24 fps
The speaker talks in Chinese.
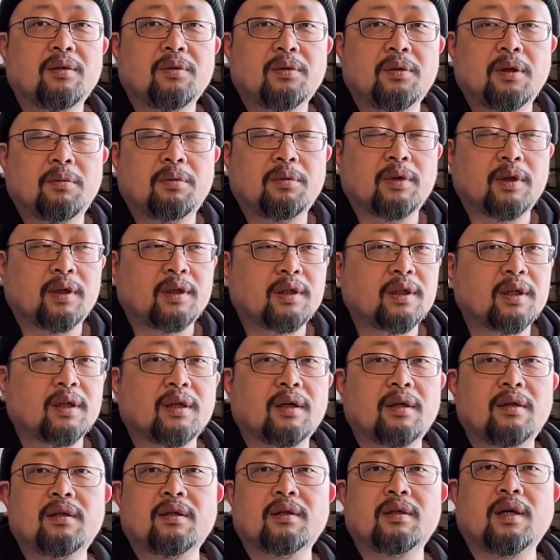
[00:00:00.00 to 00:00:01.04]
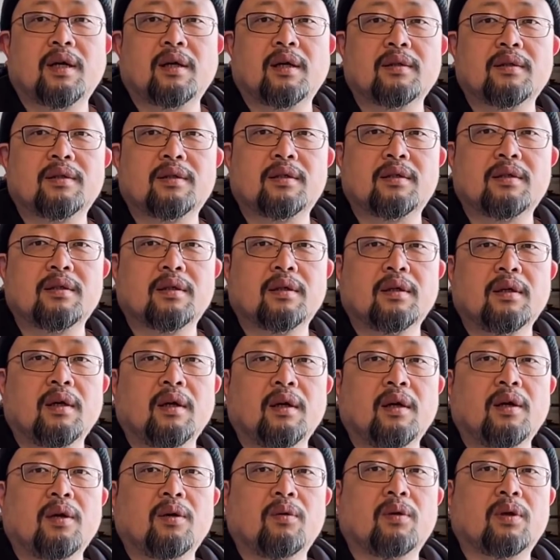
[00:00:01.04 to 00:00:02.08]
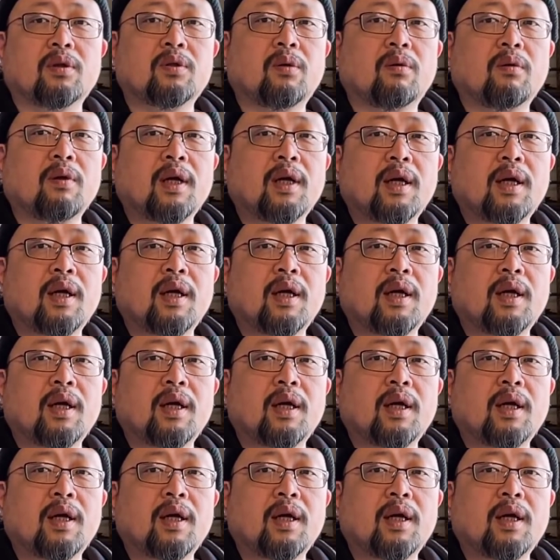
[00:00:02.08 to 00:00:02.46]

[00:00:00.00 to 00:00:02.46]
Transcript: 对不对？这个很正常的事情，我从